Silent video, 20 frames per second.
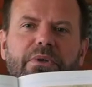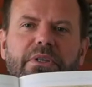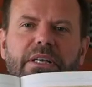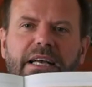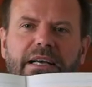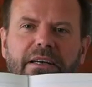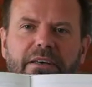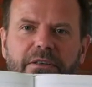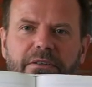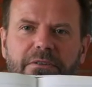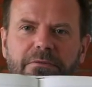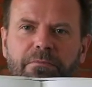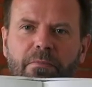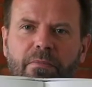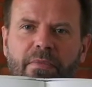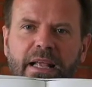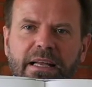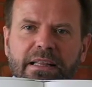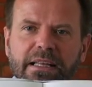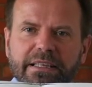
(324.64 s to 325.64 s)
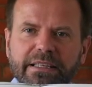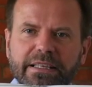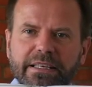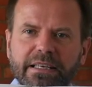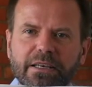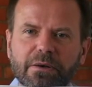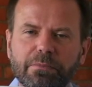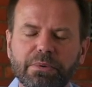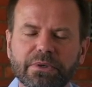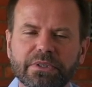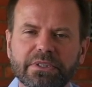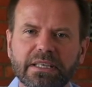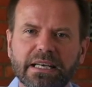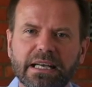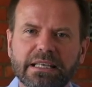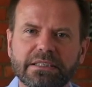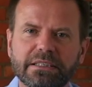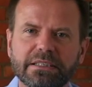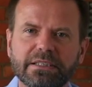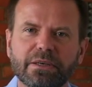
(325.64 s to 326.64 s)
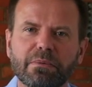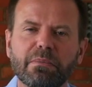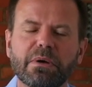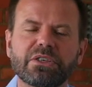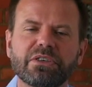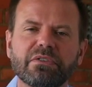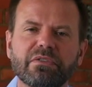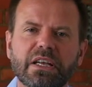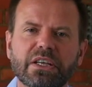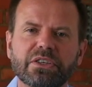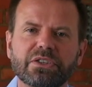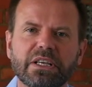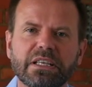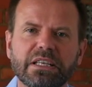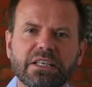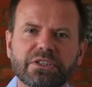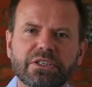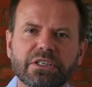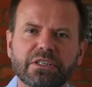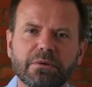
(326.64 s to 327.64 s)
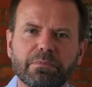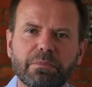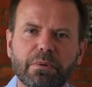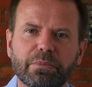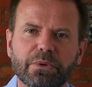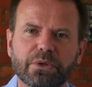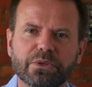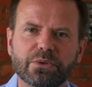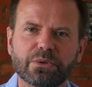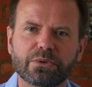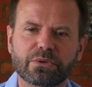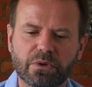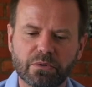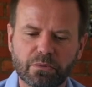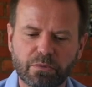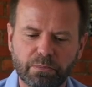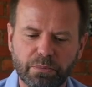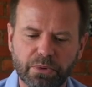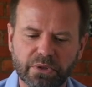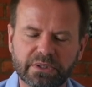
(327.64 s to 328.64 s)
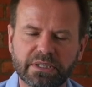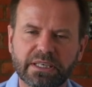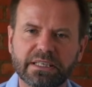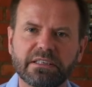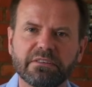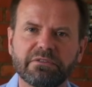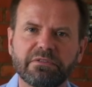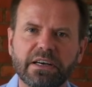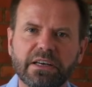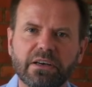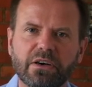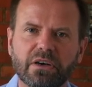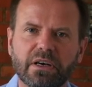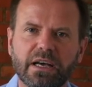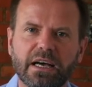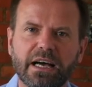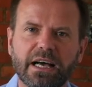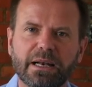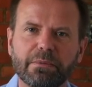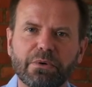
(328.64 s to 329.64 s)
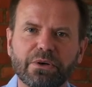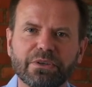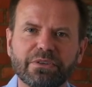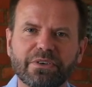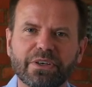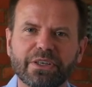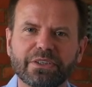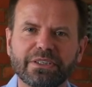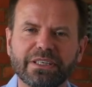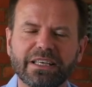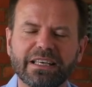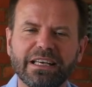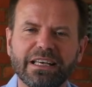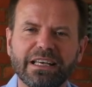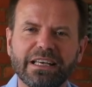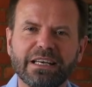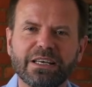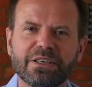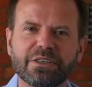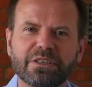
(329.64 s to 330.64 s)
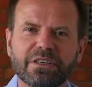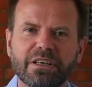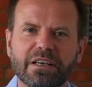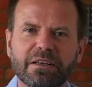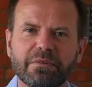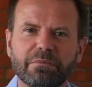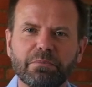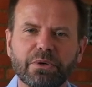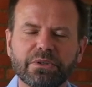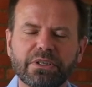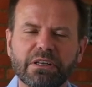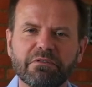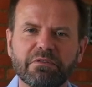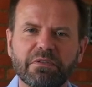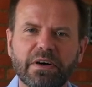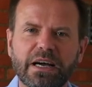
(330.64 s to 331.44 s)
pod ręką, na te jego portrety, to ma się wrażenie, że to po prostu są portrety Fangora. Albo odwrotnie, że potem